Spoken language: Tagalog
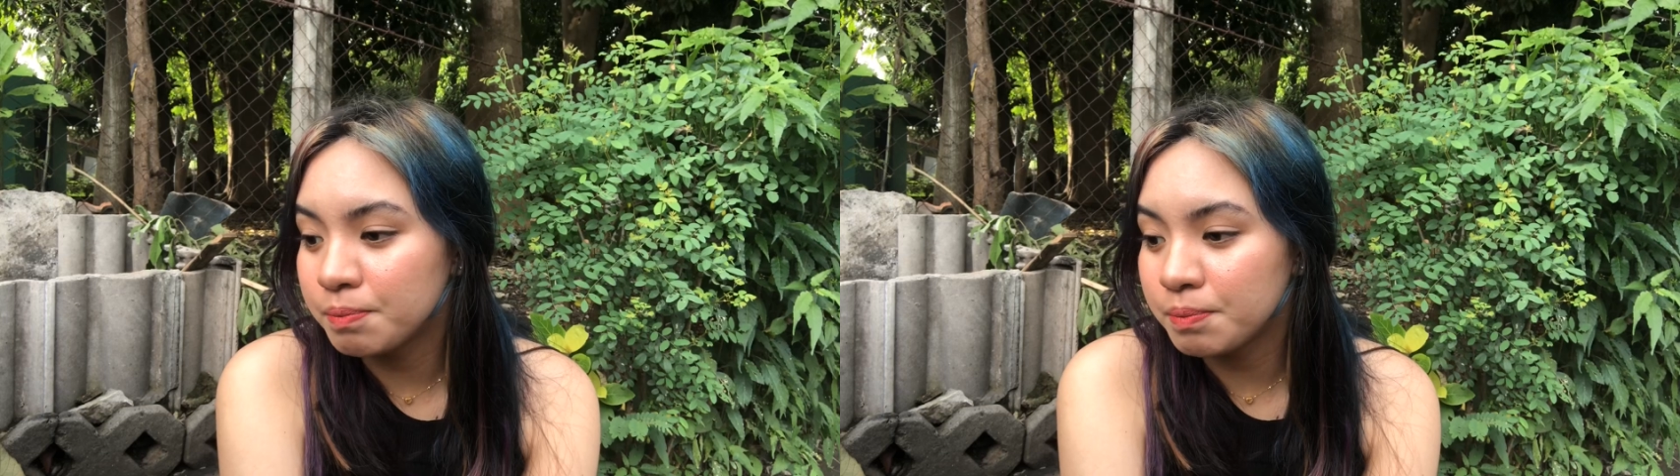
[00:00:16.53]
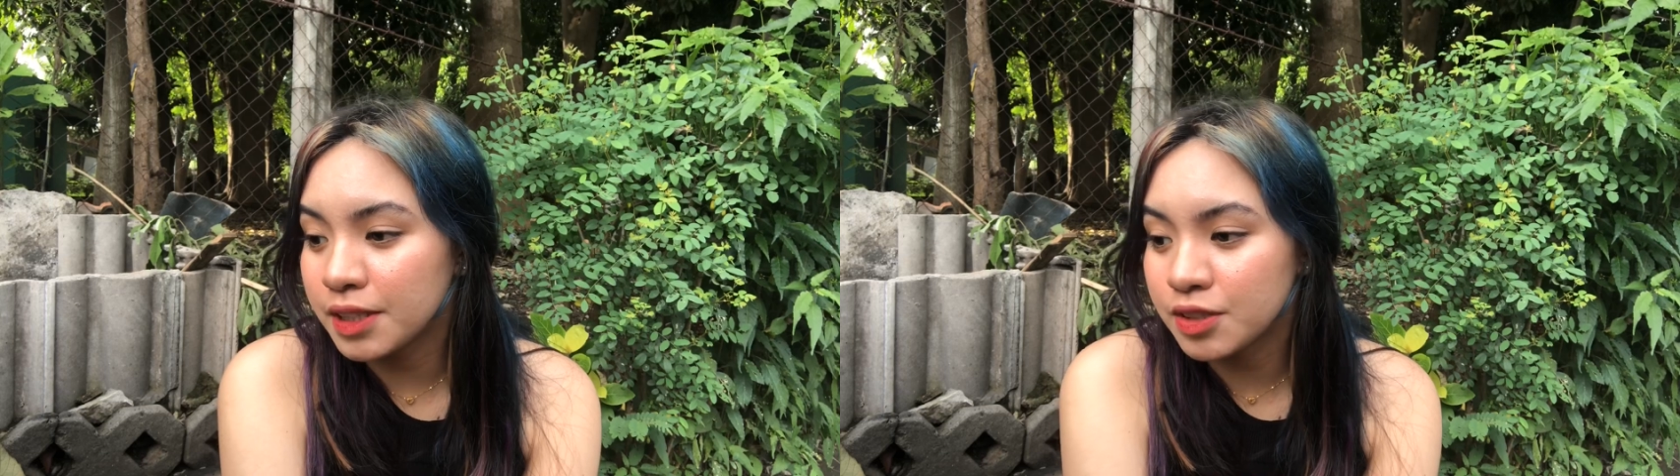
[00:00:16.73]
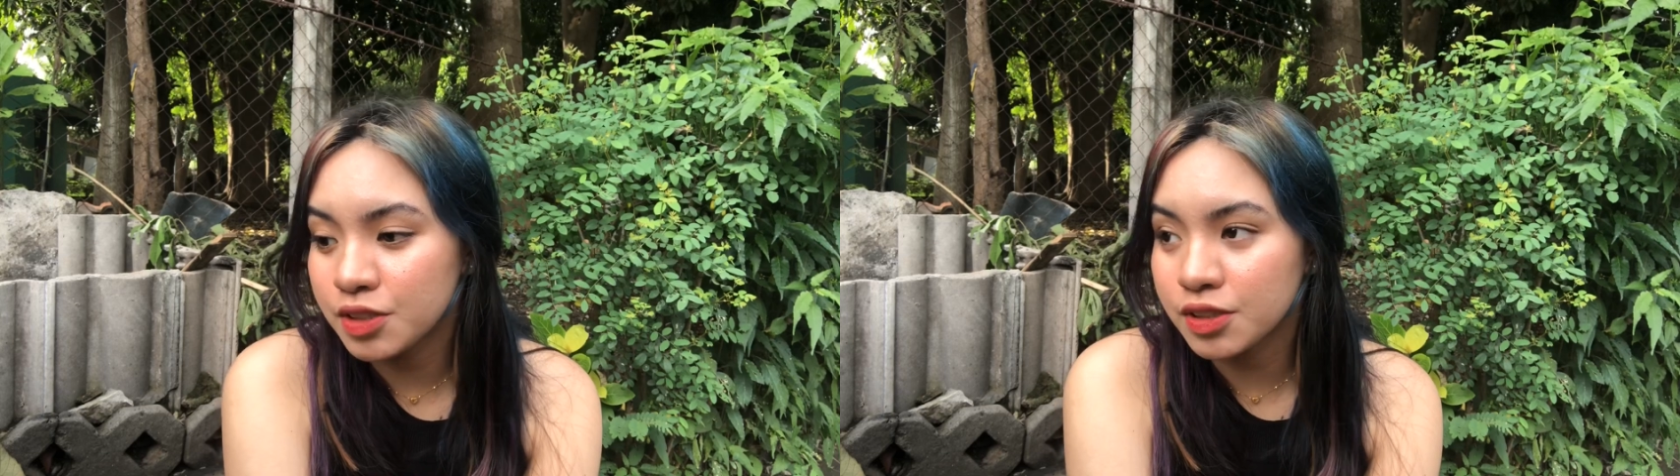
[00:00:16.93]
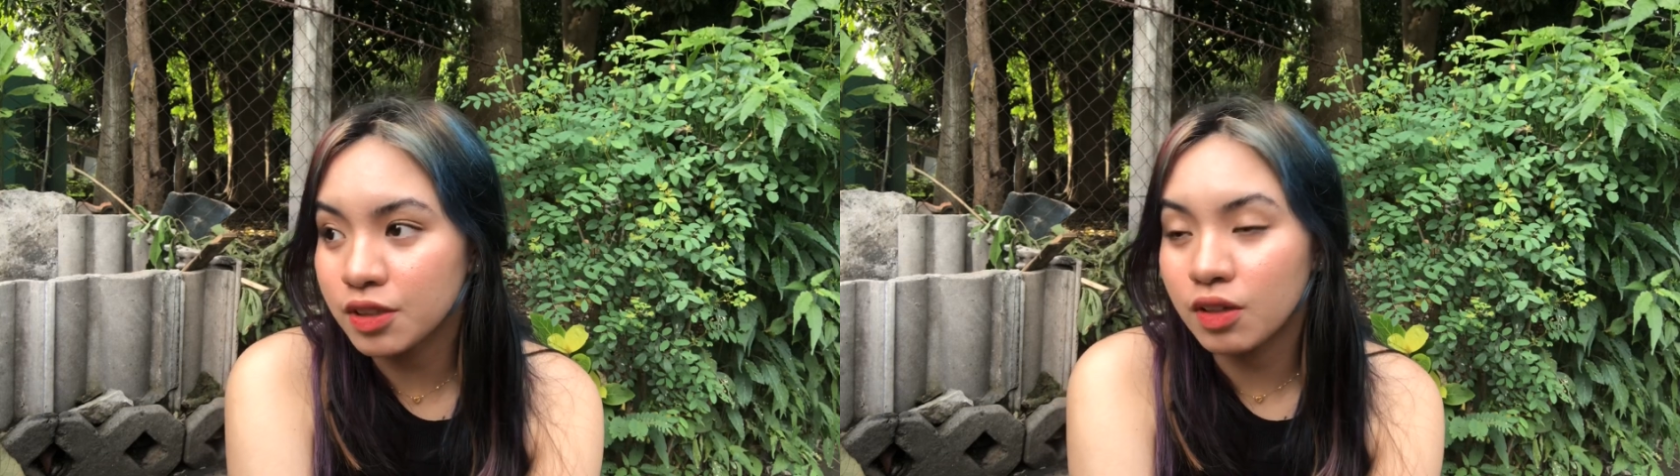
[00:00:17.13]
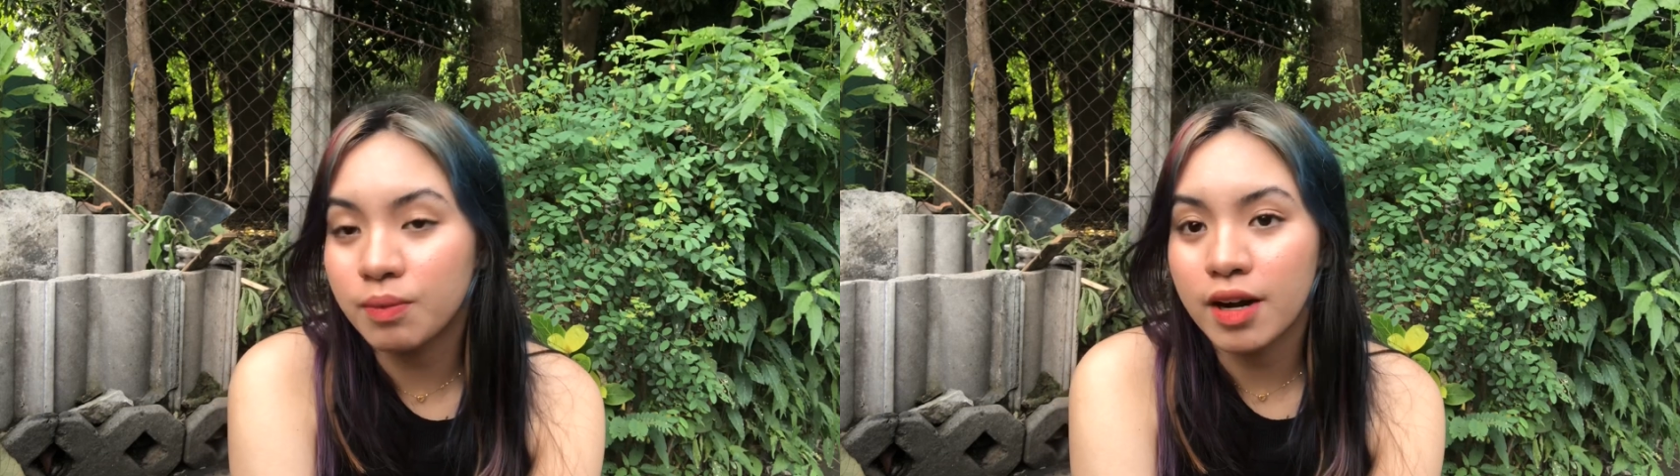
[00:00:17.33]
picture
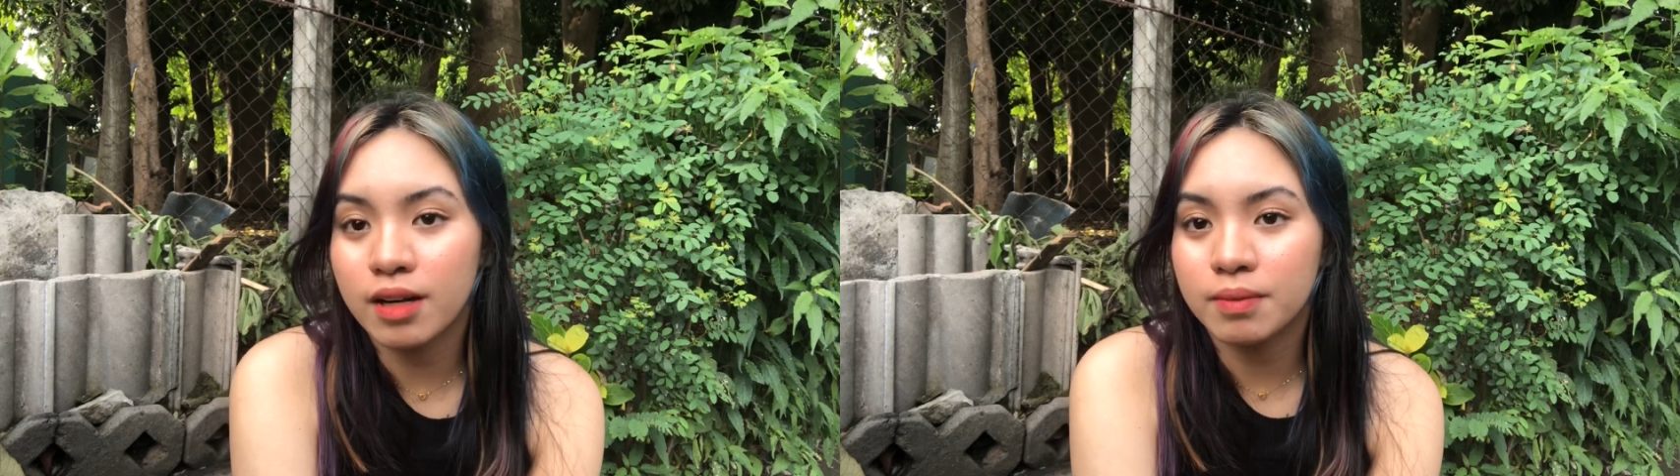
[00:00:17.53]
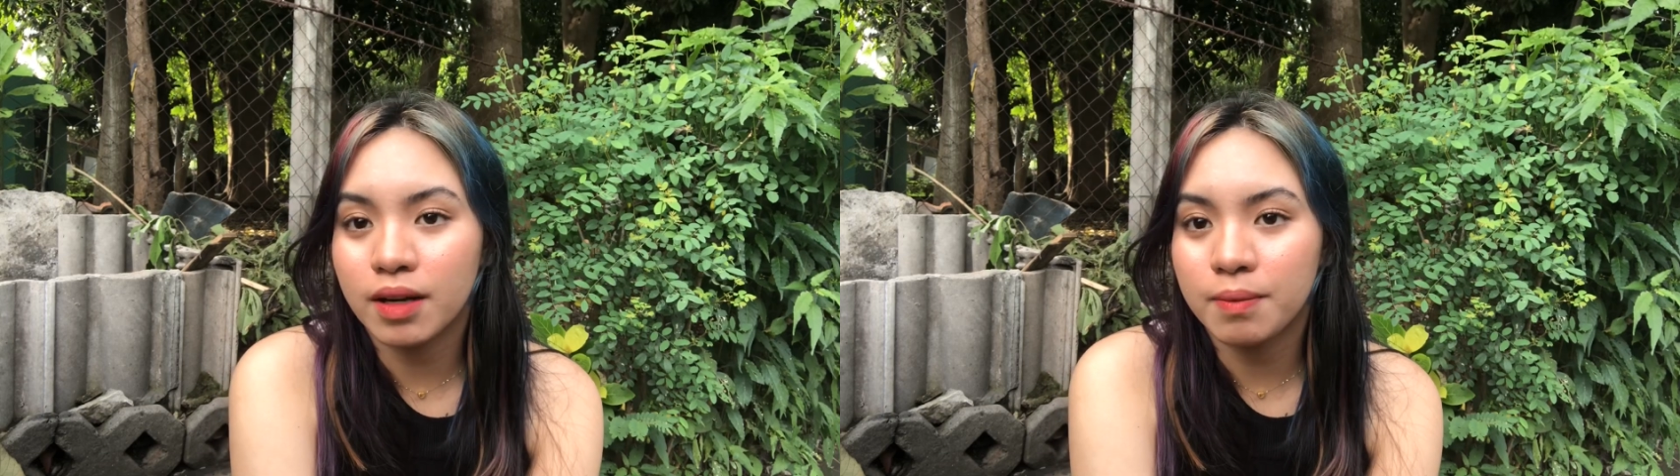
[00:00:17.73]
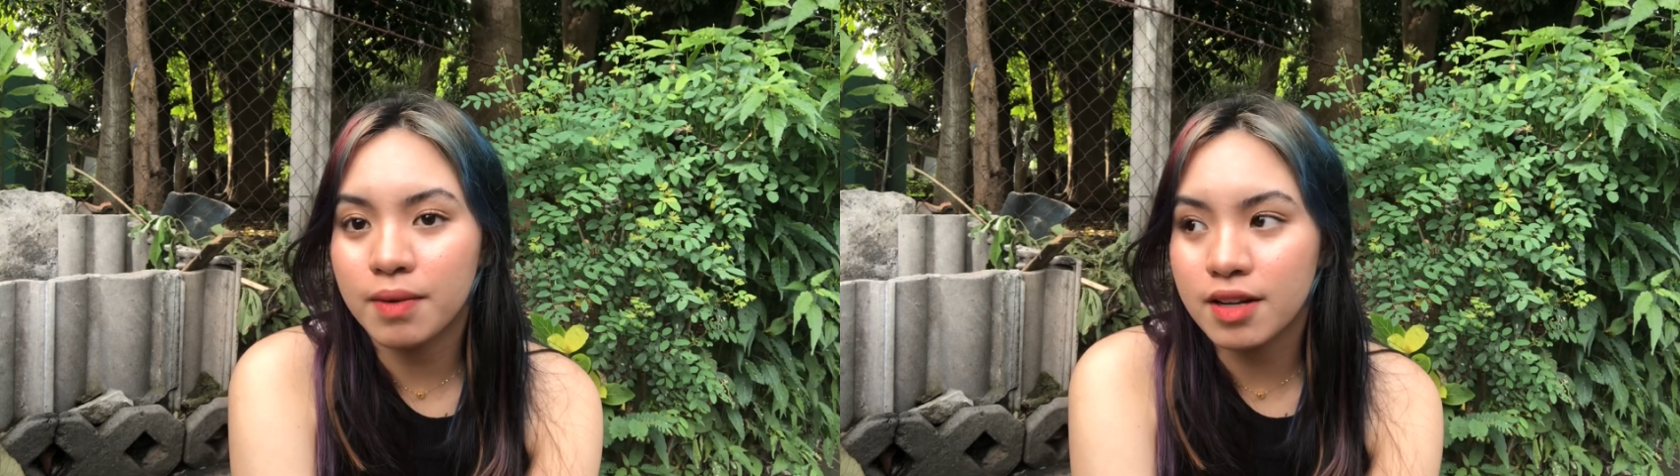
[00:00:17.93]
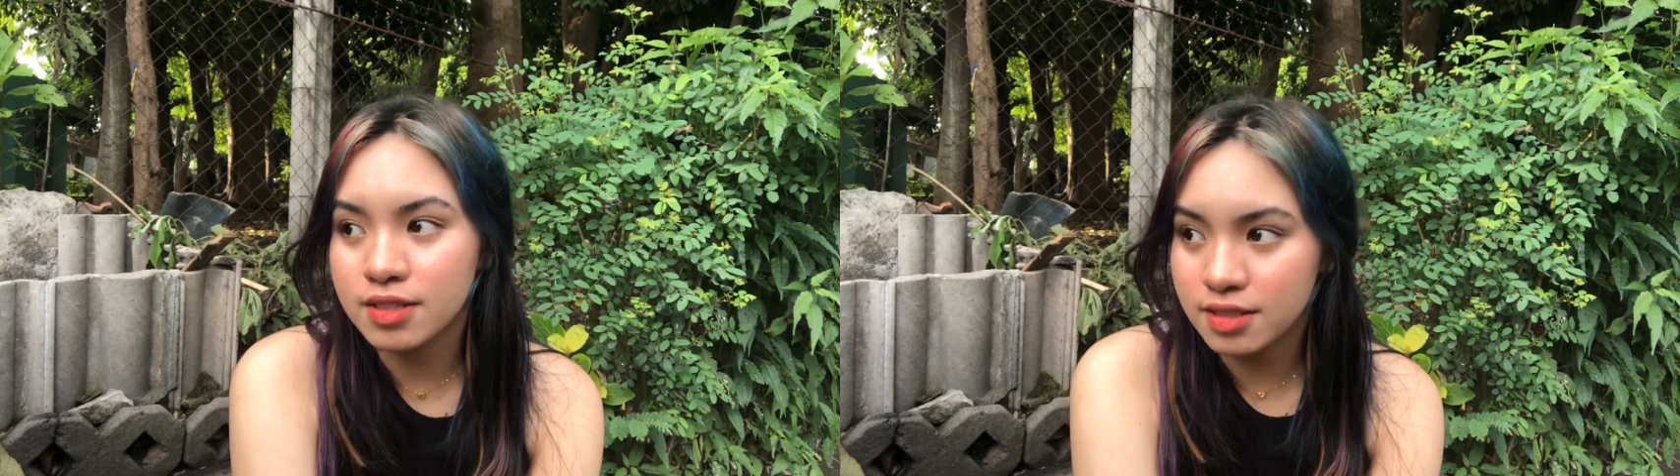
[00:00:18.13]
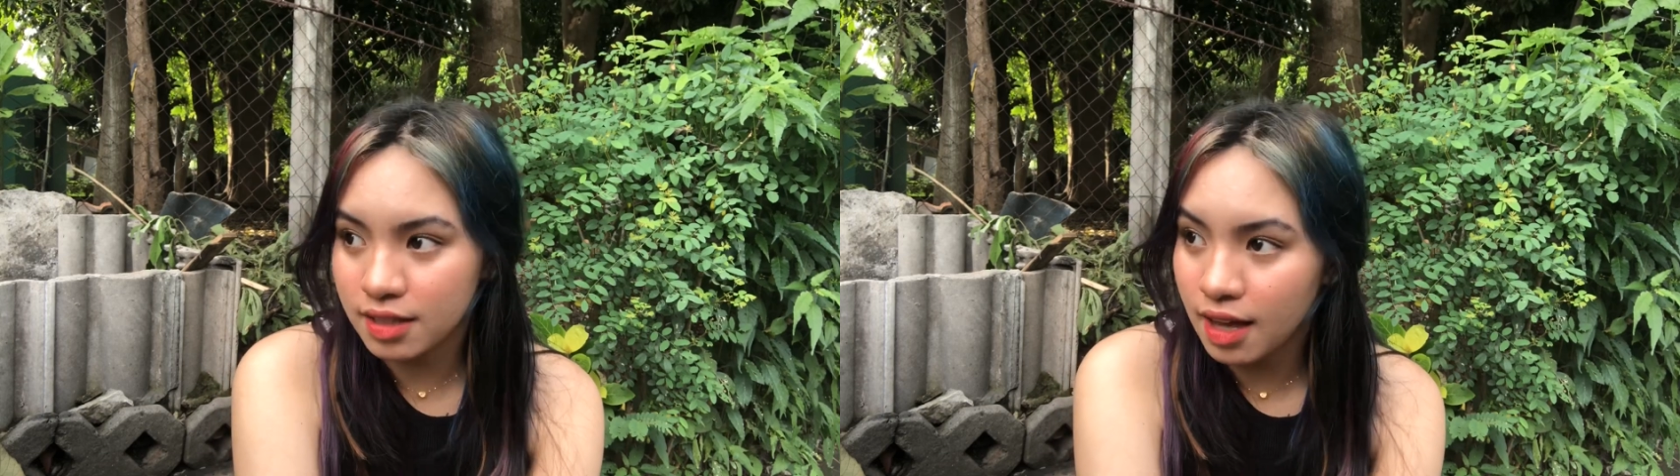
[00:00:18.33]
ko para
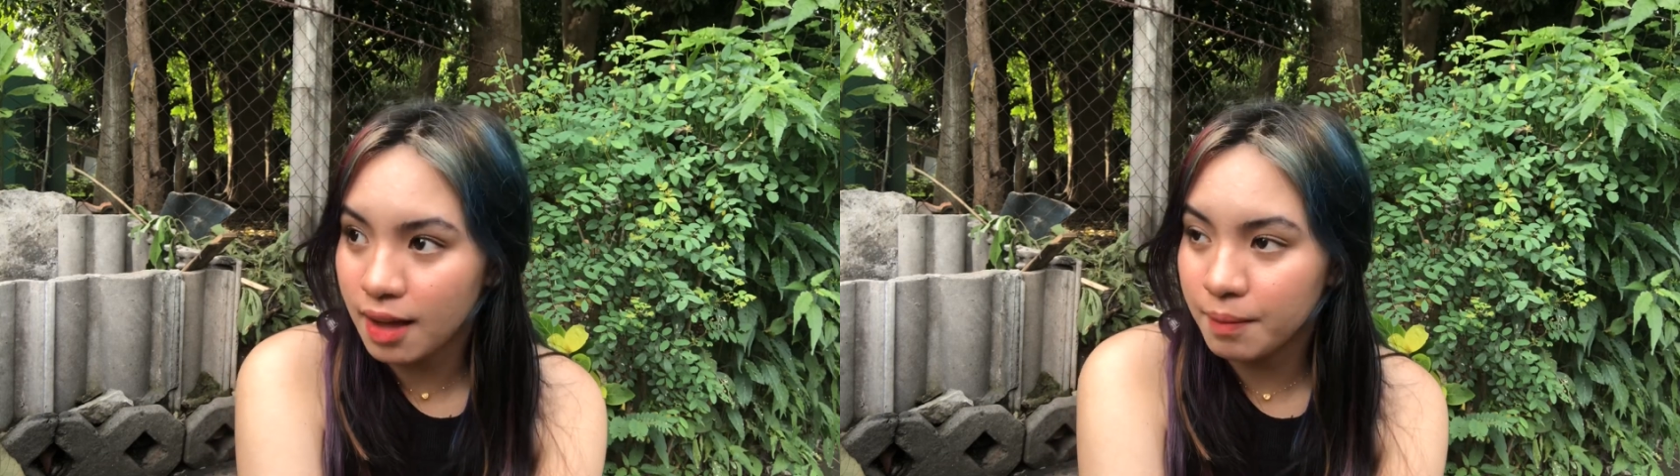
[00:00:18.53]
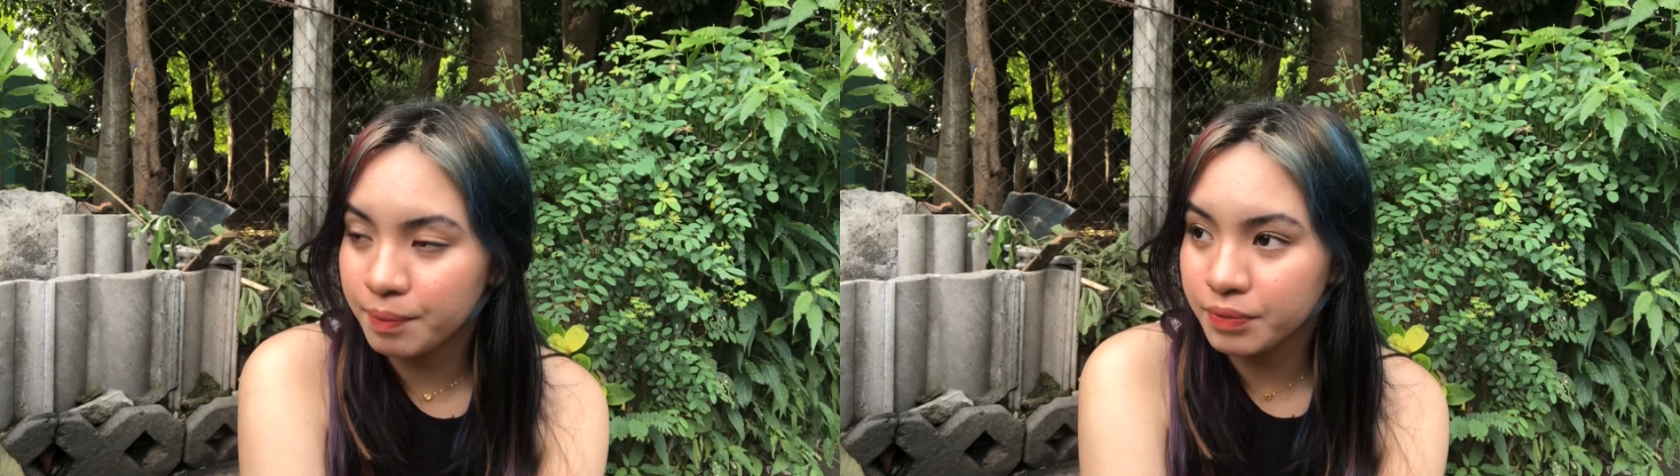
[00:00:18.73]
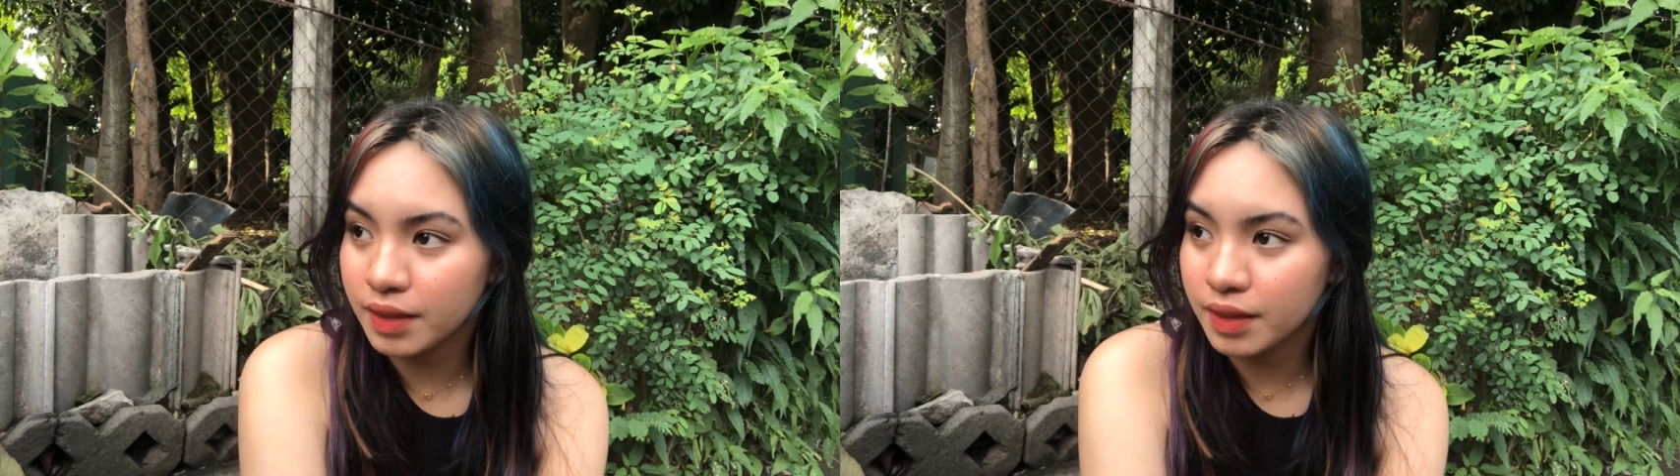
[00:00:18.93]
makapang-scam.